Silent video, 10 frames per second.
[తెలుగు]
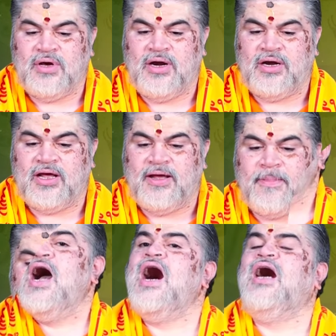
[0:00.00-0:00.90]
అనంటే
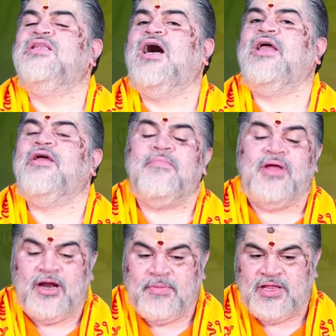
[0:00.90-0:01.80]
ఆదాయం
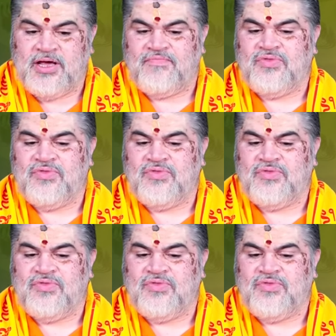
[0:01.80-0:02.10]
ఎనిమిది